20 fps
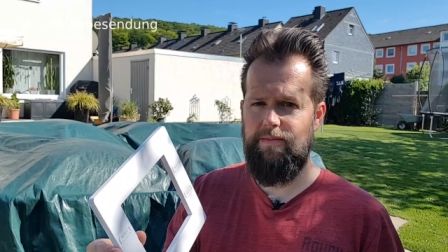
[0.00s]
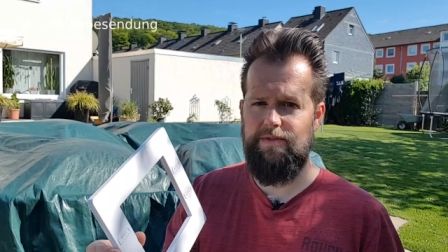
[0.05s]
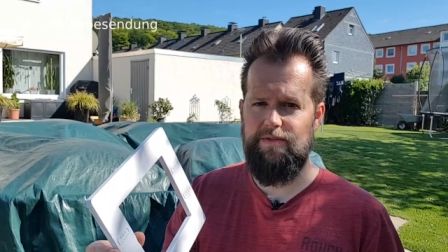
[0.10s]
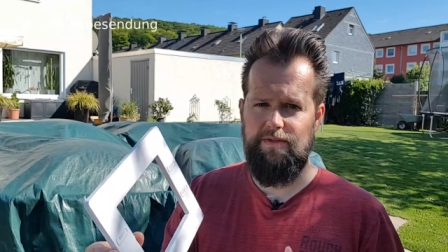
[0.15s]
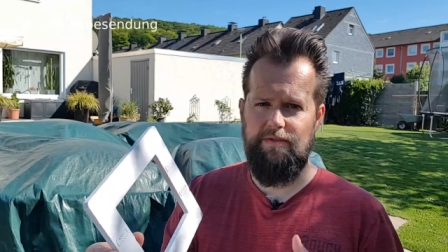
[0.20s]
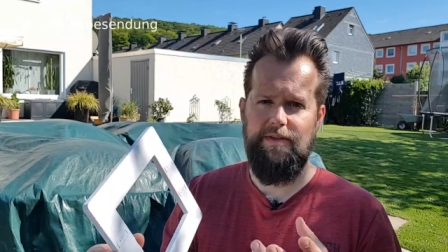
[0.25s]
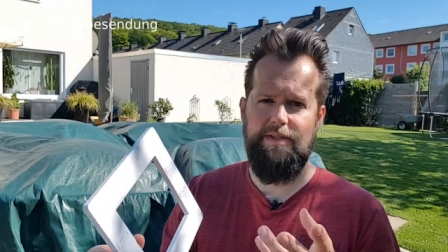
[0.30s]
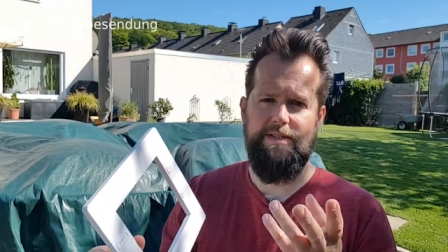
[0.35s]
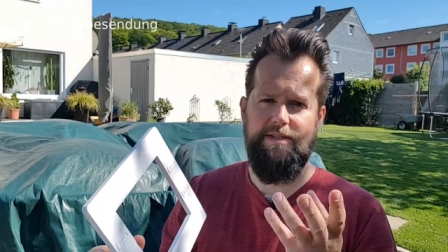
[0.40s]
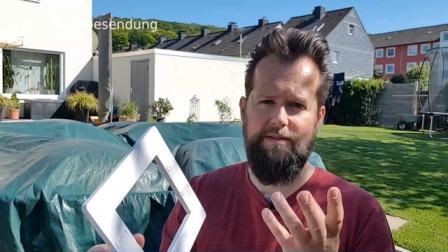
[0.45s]
Also
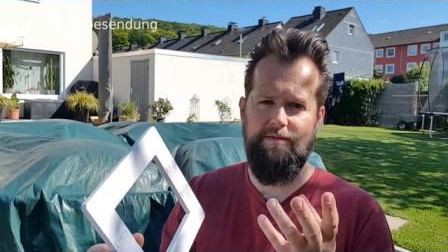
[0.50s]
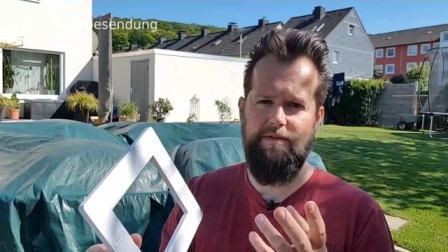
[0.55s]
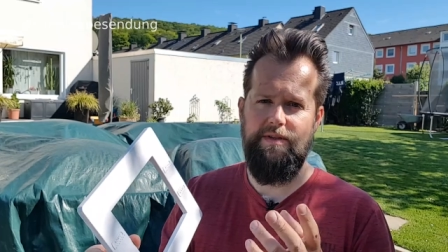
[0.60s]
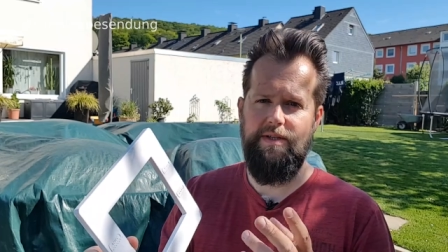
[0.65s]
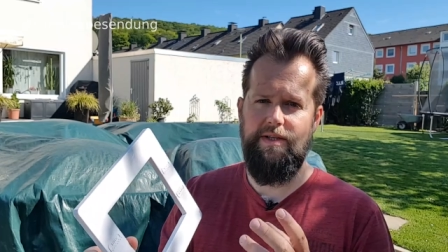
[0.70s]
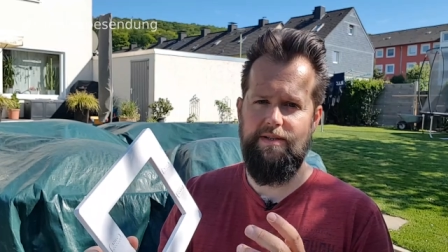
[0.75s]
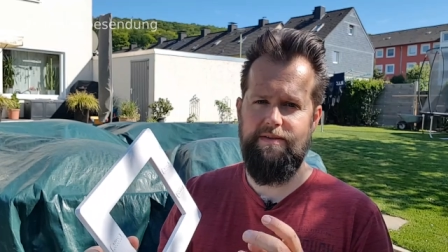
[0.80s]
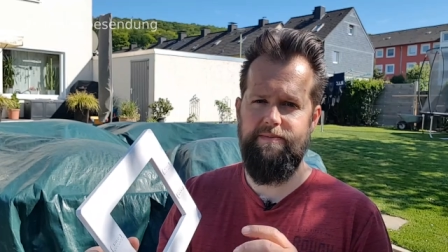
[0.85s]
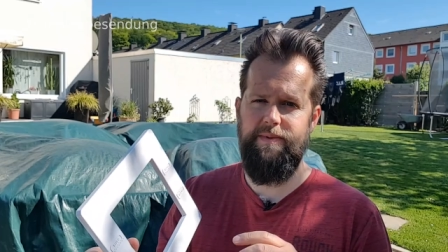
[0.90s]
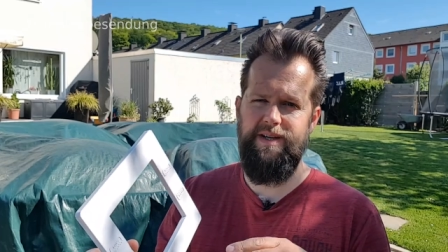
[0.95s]
ich weiß nicht, wie ihr
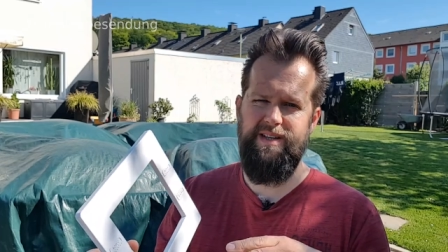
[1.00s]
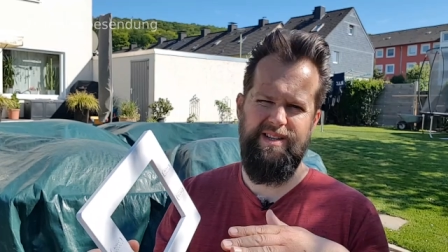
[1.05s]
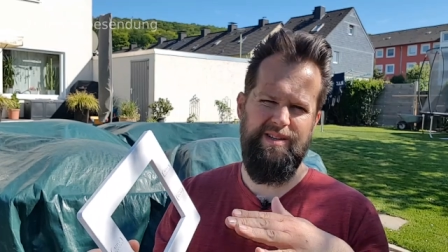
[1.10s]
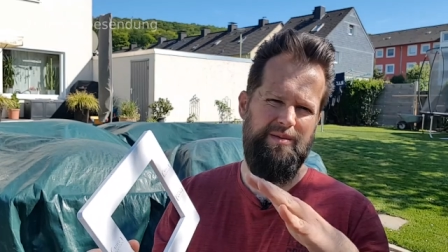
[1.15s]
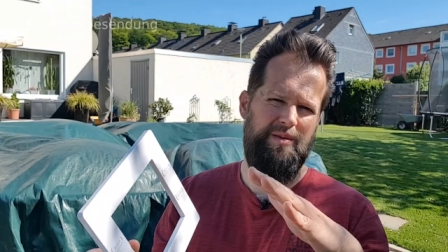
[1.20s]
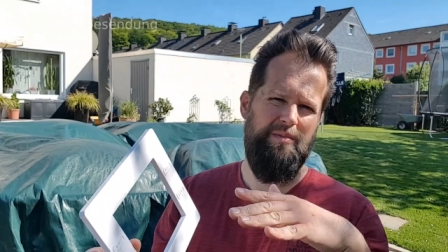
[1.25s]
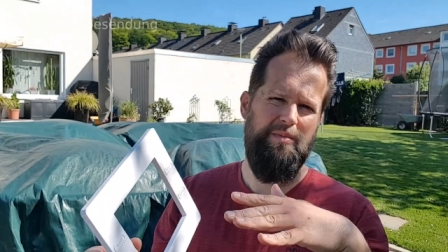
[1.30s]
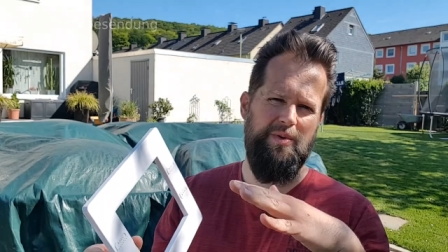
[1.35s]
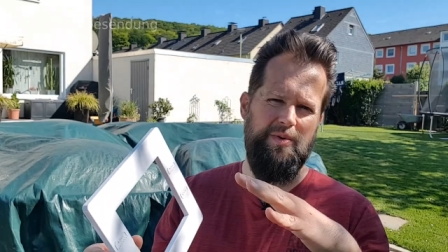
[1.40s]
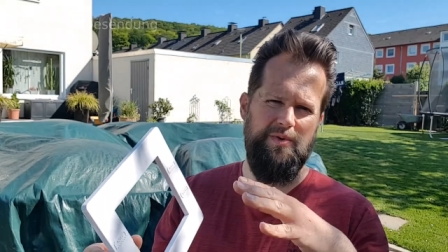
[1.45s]
das macht,
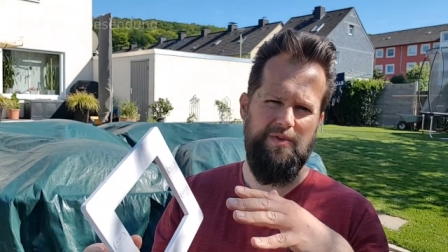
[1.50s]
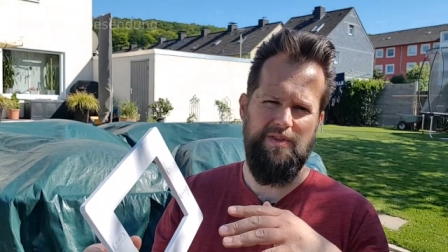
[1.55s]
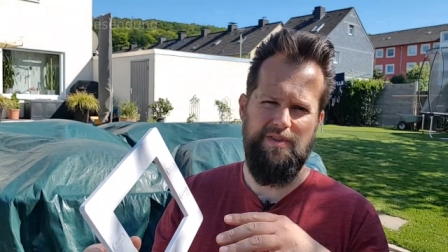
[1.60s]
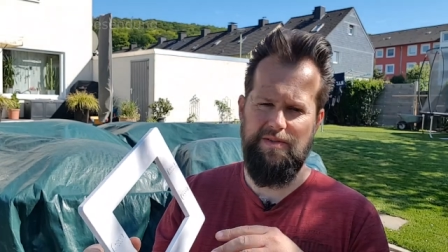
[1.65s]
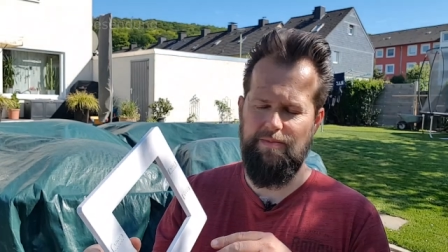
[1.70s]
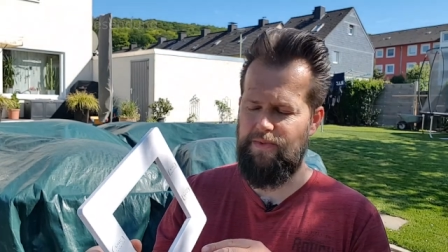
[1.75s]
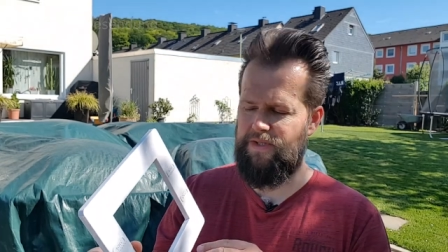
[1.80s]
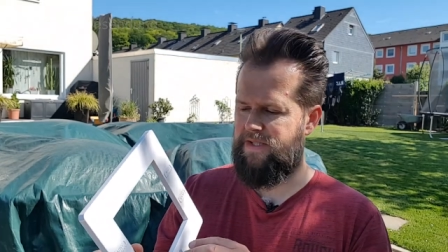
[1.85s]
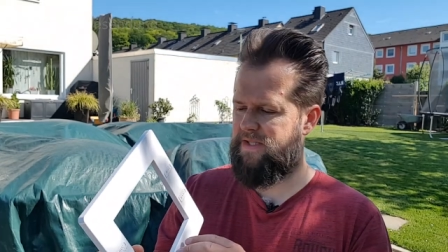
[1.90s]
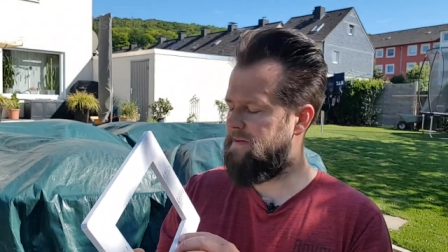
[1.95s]
aber bei uns
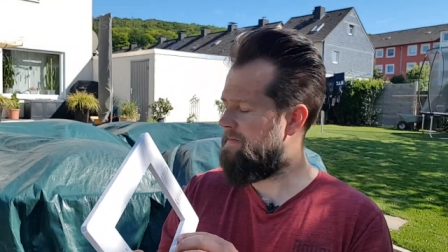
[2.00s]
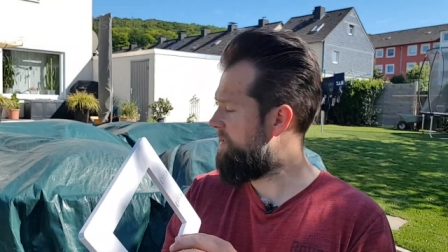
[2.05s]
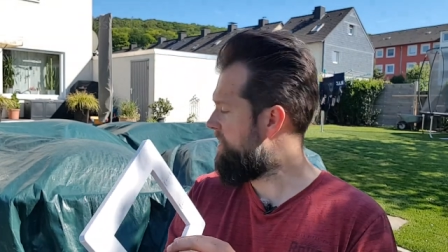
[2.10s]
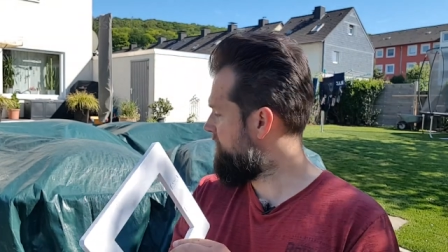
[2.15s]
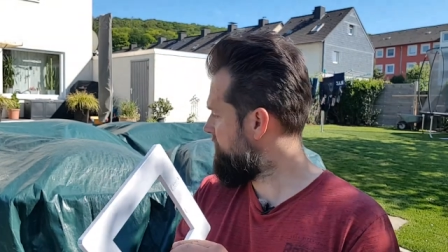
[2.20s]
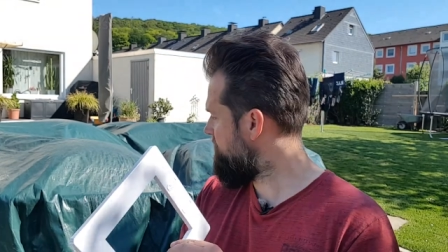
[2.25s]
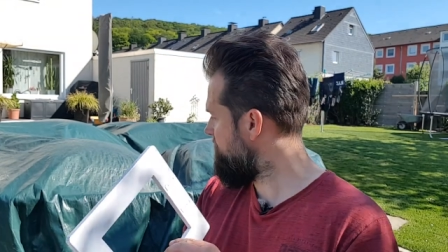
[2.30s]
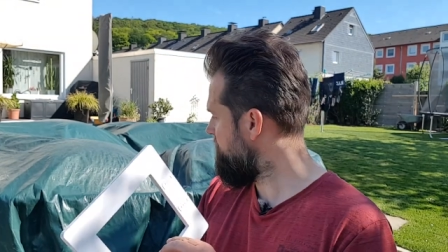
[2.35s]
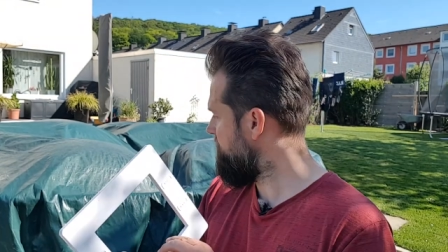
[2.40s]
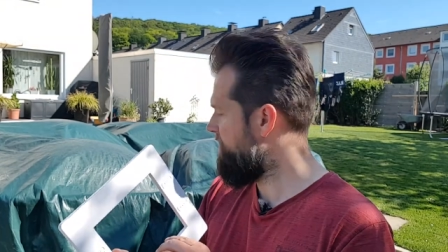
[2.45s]
ist immer
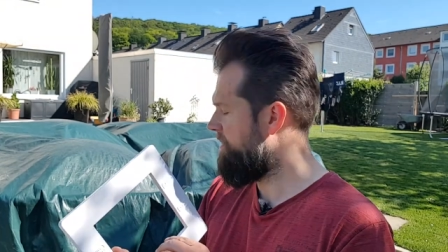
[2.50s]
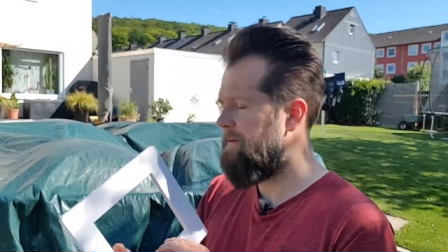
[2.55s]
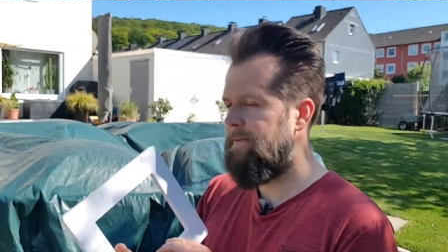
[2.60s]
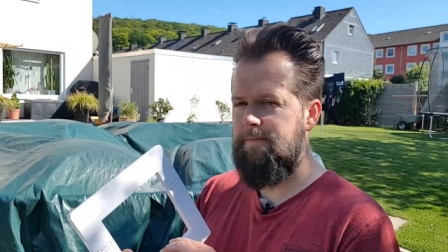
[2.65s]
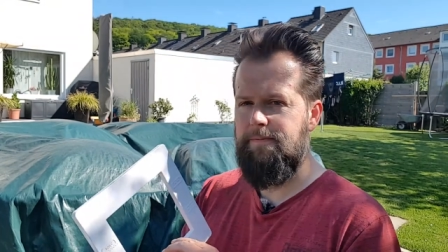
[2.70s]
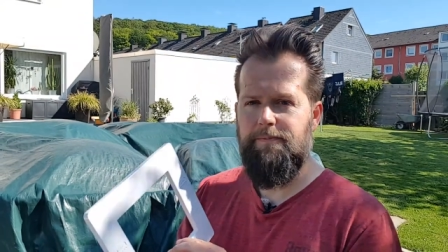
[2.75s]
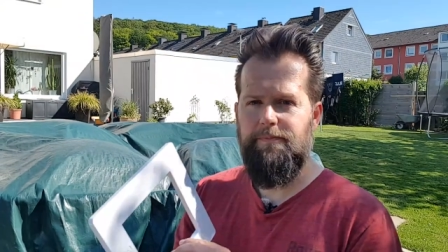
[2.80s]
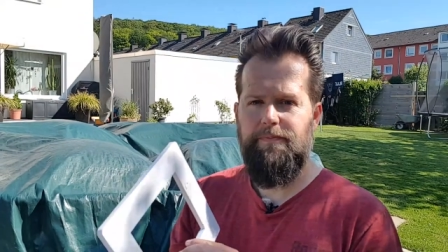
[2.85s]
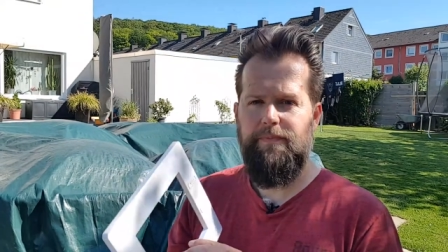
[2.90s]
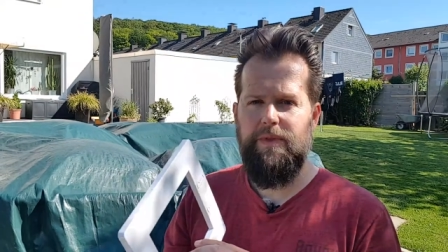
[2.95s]
ziemlich,
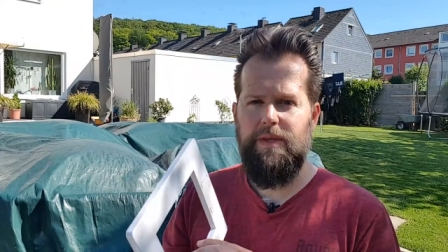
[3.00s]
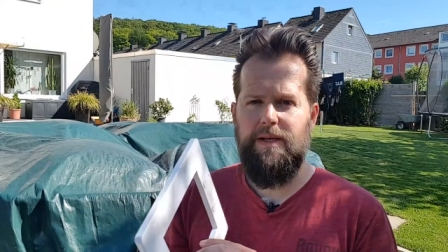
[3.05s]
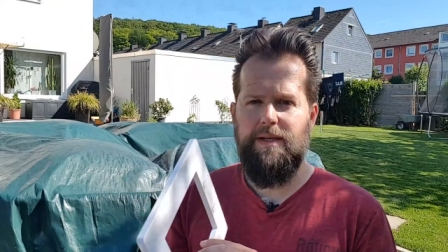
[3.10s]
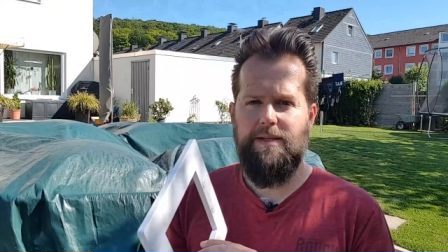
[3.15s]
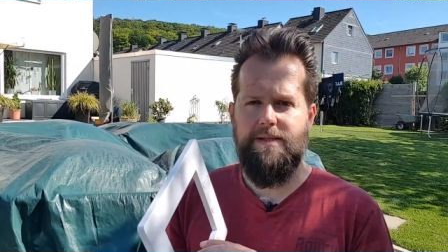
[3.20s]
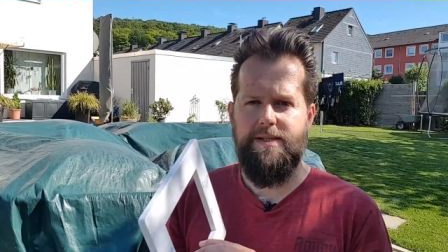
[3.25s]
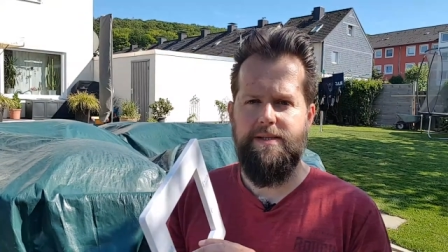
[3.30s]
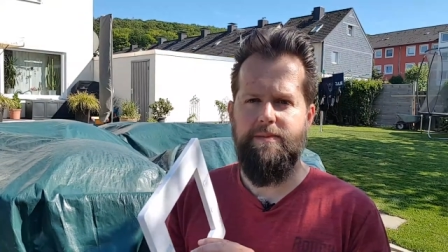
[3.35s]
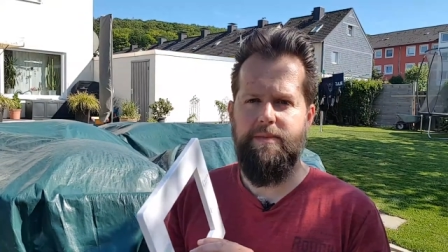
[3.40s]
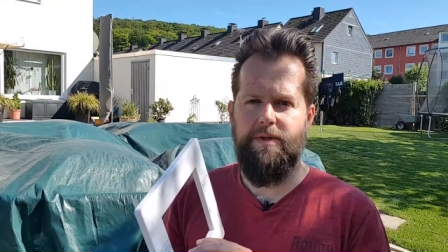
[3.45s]

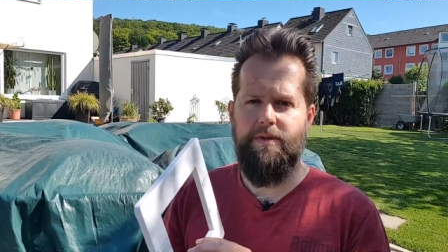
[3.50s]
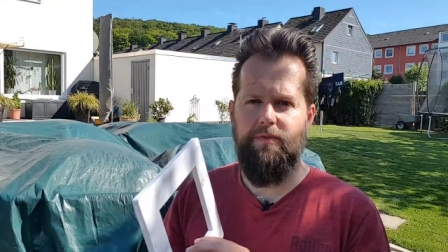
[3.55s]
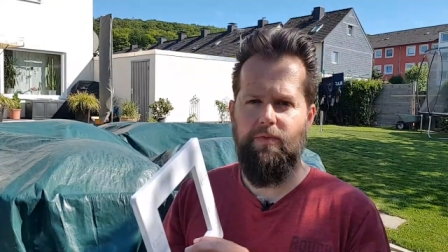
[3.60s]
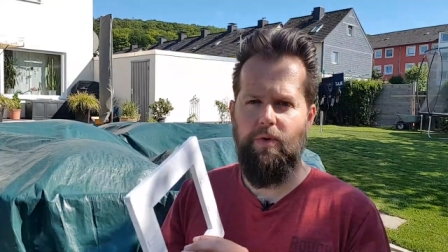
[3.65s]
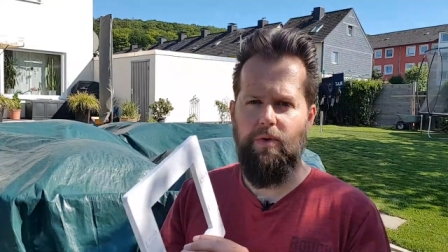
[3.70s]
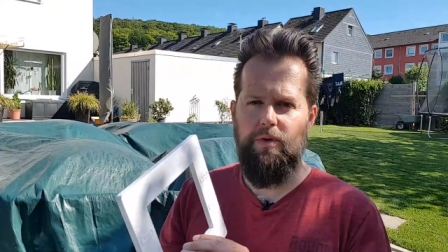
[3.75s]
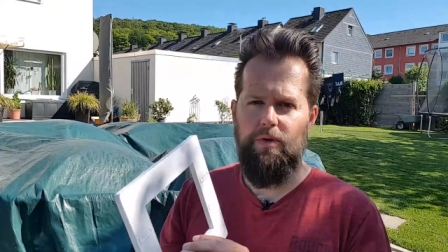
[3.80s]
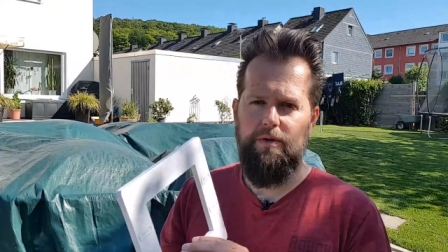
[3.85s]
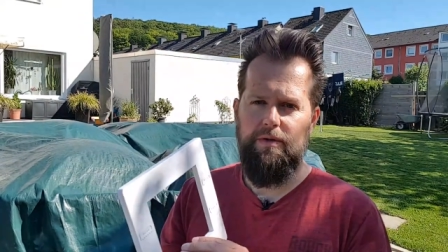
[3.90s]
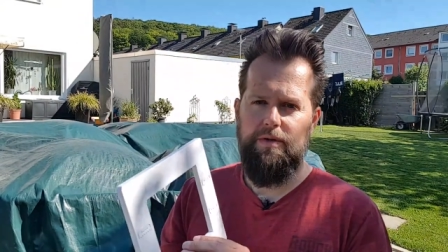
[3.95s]
ziemlich
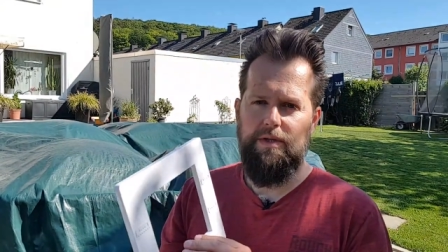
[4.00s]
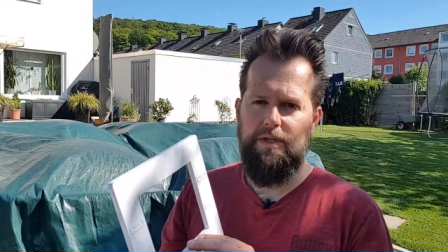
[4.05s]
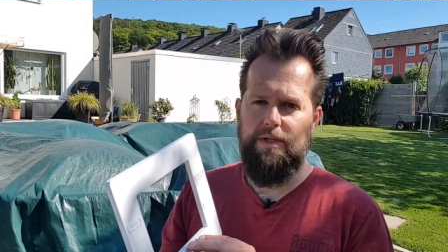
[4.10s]
voll.